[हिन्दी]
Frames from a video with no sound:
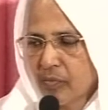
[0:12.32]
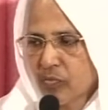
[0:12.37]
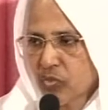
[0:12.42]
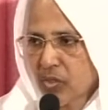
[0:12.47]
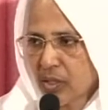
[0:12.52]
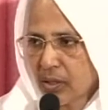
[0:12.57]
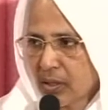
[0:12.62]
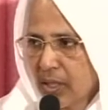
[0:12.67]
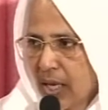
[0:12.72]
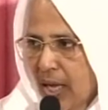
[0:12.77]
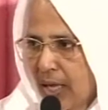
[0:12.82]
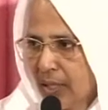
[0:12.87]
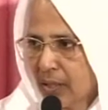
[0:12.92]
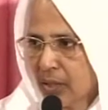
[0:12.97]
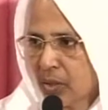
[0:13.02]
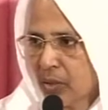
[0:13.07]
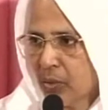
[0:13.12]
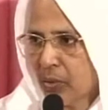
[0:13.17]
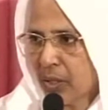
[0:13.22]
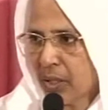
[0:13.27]

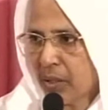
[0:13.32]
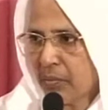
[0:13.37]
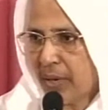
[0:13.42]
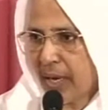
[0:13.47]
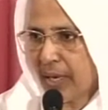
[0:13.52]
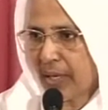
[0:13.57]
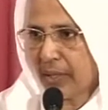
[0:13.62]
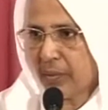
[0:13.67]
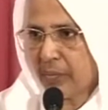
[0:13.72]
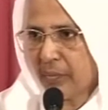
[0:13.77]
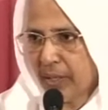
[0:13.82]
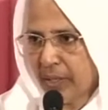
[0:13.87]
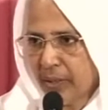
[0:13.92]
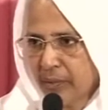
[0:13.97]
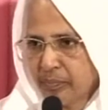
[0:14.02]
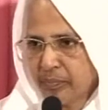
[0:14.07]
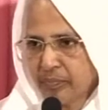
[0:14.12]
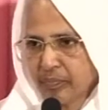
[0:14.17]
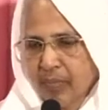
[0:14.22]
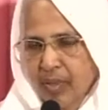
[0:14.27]
सिद्धांतों के बारे में
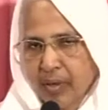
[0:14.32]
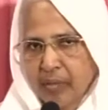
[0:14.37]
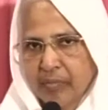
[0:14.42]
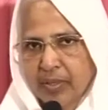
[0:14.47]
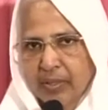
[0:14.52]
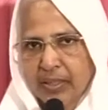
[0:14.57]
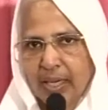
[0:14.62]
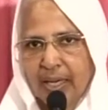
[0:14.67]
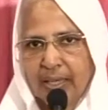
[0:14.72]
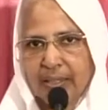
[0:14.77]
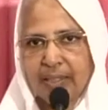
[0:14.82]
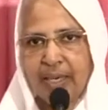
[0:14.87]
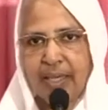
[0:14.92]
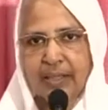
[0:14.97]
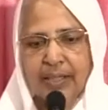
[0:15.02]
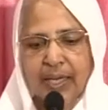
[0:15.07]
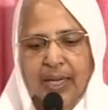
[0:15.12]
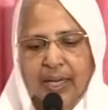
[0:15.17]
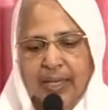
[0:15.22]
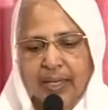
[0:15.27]
बताया
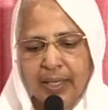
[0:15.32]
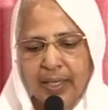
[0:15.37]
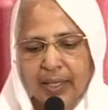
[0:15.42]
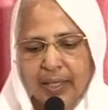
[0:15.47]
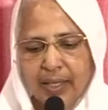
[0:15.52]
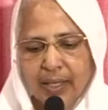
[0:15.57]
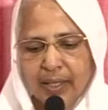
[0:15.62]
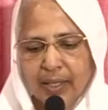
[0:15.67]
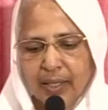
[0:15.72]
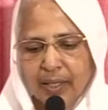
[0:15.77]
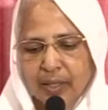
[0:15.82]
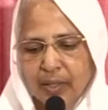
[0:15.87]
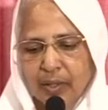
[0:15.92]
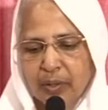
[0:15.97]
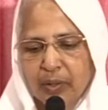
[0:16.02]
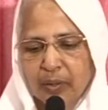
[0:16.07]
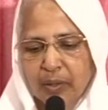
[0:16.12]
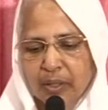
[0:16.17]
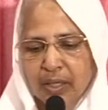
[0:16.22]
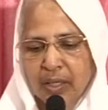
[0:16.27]
जाता है
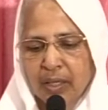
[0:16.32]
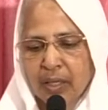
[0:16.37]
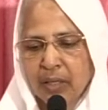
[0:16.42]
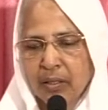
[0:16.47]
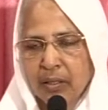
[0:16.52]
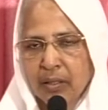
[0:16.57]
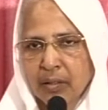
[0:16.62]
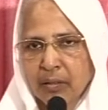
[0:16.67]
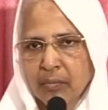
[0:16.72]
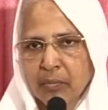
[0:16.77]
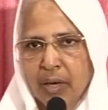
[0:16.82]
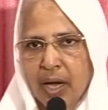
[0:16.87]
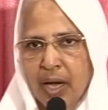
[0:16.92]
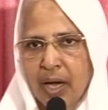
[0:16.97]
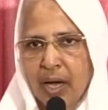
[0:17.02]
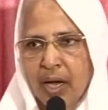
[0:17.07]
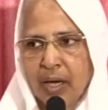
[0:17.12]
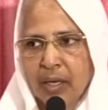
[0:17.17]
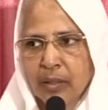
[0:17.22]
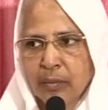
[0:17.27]
क्योंकि
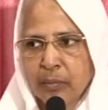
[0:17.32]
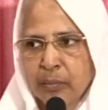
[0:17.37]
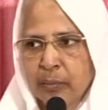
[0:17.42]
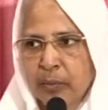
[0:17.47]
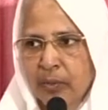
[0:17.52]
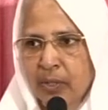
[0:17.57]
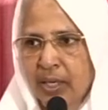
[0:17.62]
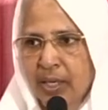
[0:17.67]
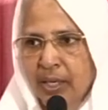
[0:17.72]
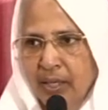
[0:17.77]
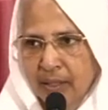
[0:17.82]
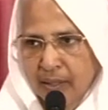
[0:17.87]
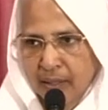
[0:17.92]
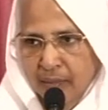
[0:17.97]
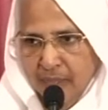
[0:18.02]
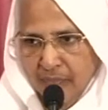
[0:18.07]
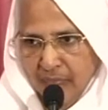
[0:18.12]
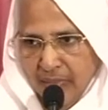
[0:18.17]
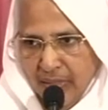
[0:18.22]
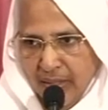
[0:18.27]
महान पुण्य
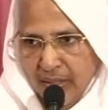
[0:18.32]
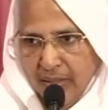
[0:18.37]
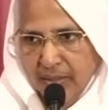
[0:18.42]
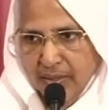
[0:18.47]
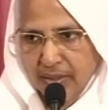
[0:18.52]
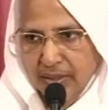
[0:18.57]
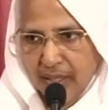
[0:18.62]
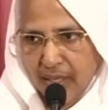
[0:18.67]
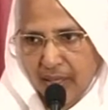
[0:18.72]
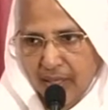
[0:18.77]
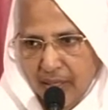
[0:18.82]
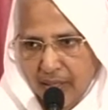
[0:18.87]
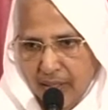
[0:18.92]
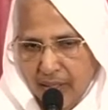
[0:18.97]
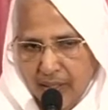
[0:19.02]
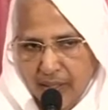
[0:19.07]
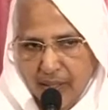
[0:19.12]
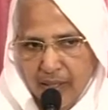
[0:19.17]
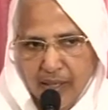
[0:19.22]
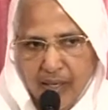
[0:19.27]
से
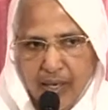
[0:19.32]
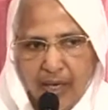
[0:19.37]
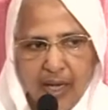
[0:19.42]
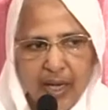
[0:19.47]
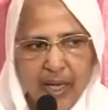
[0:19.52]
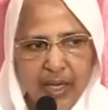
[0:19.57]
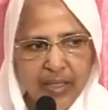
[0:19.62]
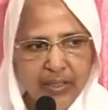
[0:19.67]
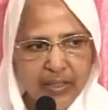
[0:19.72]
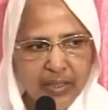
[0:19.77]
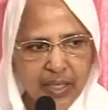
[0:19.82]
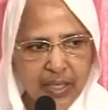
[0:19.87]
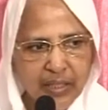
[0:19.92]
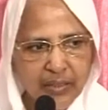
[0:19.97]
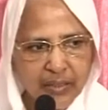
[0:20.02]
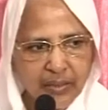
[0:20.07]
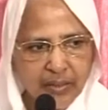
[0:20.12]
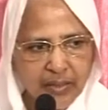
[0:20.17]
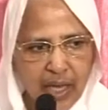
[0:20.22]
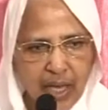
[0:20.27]
ऐसे
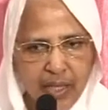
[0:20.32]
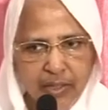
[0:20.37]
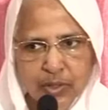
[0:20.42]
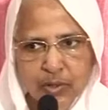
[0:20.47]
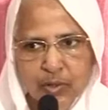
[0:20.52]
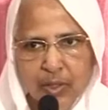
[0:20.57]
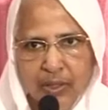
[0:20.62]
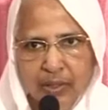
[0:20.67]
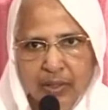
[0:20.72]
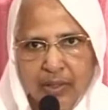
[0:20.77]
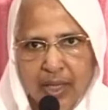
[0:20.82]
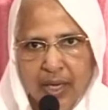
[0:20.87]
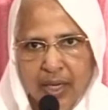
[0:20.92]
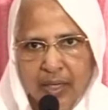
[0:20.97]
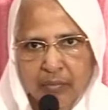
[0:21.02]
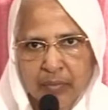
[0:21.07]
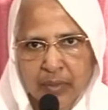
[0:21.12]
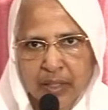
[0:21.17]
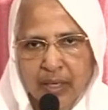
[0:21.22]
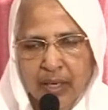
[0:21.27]
शाश्वत
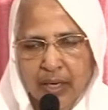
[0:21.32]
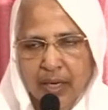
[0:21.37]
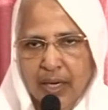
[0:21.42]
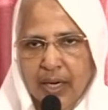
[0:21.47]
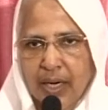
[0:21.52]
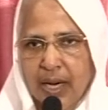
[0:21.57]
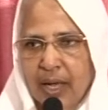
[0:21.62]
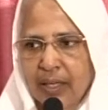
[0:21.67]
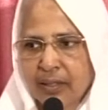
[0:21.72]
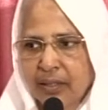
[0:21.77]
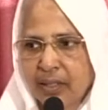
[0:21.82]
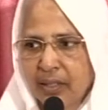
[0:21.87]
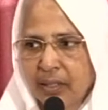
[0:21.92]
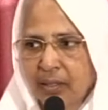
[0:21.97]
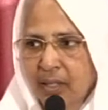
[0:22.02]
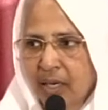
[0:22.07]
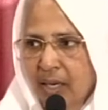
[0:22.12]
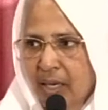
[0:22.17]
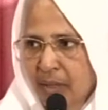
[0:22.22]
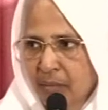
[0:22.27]
धर्म अनादि
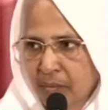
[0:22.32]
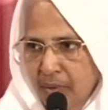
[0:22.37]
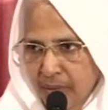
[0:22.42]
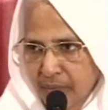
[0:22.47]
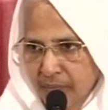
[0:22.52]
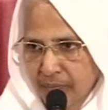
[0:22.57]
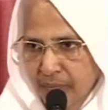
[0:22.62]
धर्म